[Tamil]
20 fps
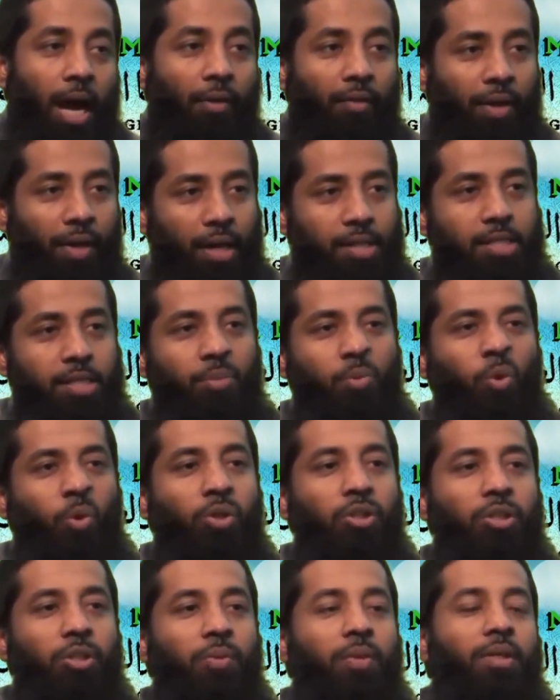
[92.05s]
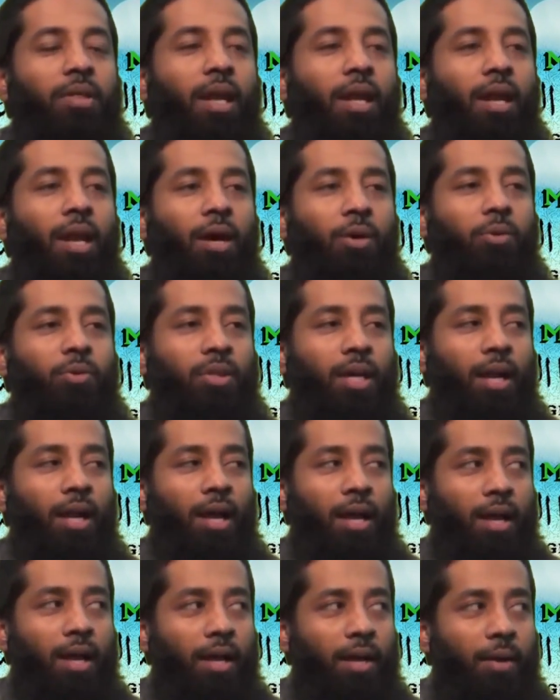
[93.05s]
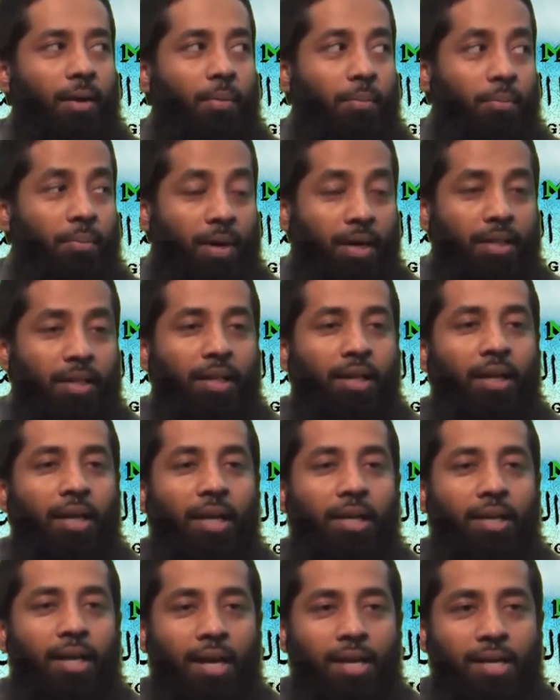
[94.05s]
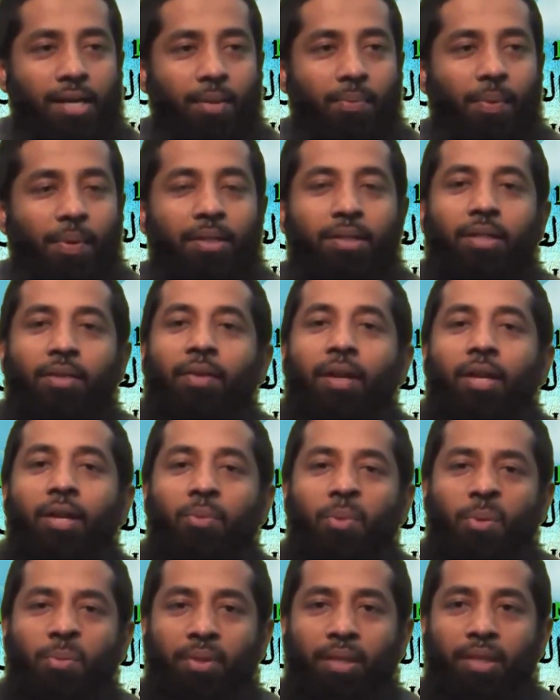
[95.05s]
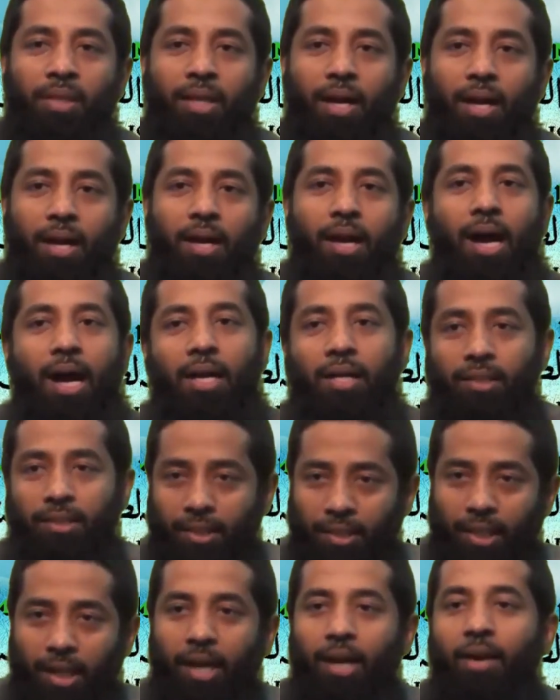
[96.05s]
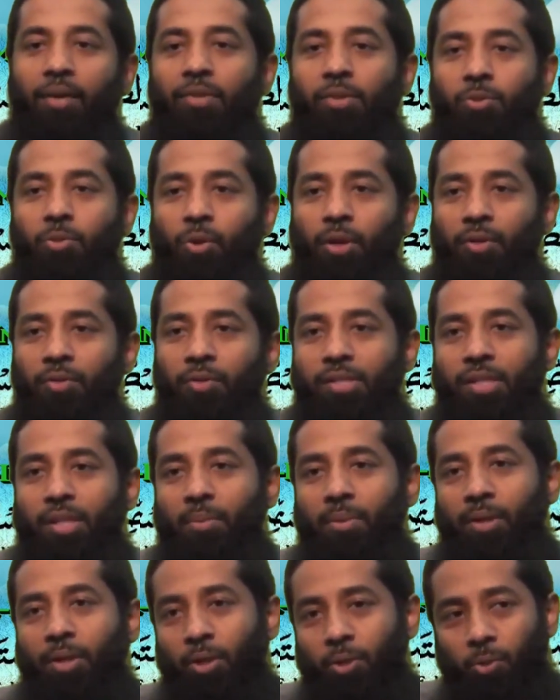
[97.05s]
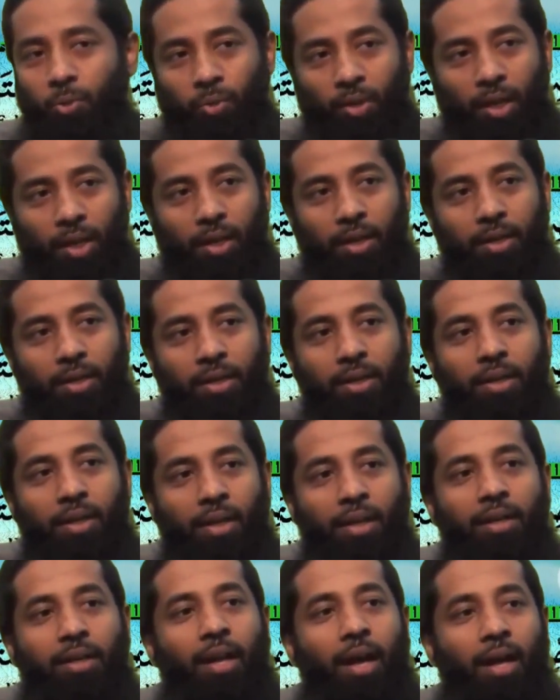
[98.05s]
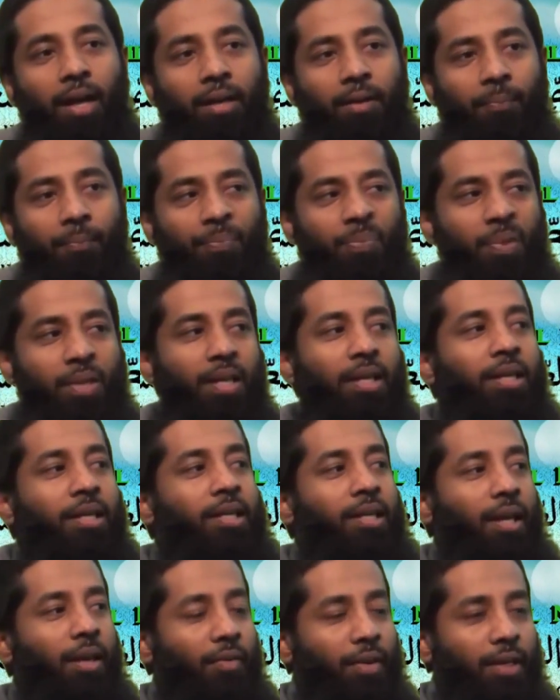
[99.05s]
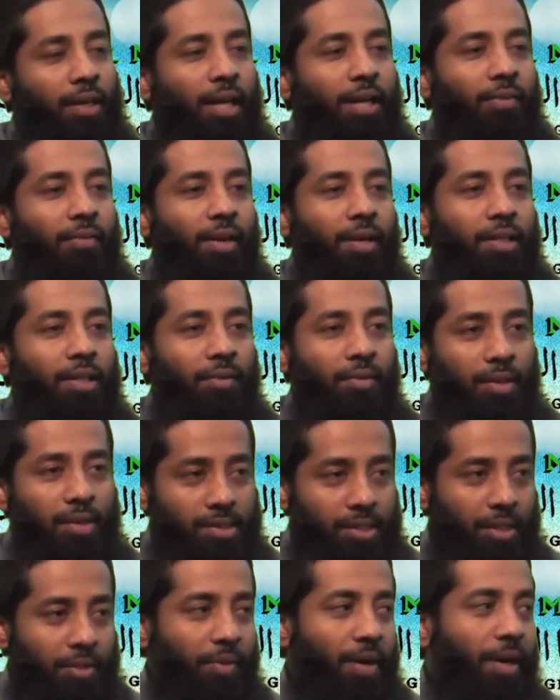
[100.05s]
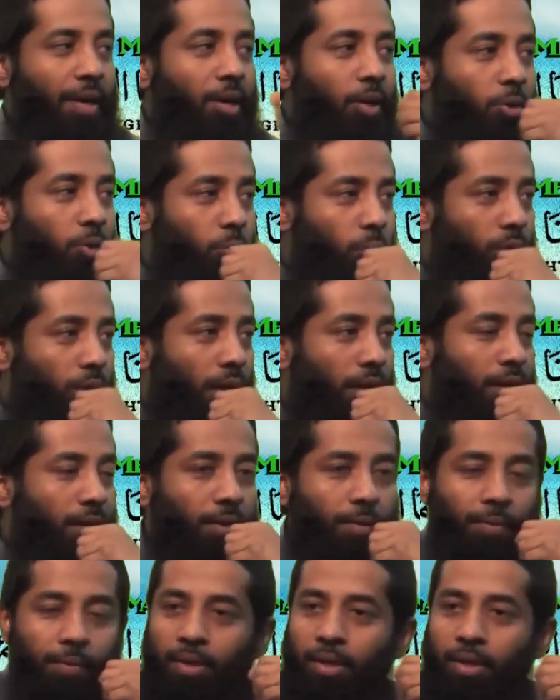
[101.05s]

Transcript: அவகாசம் கொடுத்துவிட்டு அல்லாஹு தாலா மனிதர்களை கண்ணியப்படுத்த வேண்டும் என்பதற்காக அடுத்ததாக அவன் சொன்ன விஷயம் என்னென்று சொன்னால் நான் நீ அவர்களை வழிதவரச் செய்வா என்று சொன்னால்